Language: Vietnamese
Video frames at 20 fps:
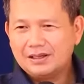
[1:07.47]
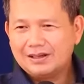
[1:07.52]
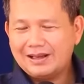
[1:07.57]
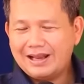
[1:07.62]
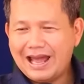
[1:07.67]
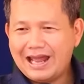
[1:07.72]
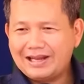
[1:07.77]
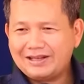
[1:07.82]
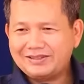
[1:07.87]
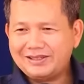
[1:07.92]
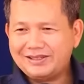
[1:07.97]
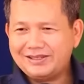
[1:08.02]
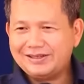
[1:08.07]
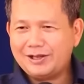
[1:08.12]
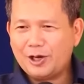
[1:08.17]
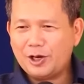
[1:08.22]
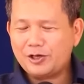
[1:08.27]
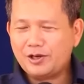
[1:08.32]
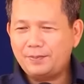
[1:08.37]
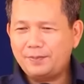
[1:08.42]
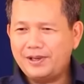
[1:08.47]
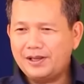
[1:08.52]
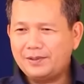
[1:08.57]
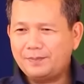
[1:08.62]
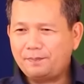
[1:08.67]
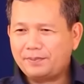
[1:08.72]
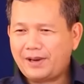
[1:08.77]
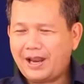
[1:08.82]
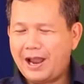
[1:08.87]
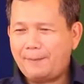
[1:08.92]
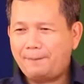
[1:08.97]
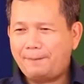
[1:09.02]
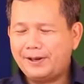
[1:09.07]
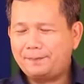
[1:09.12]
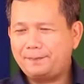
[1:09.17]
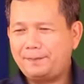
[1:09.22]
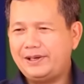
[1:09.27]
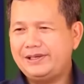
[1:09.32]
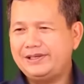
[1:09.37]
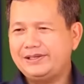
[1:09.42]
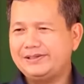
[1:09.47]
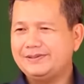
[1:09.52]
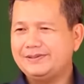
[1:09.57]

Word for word: lan chi đòi cái miền ca phật phây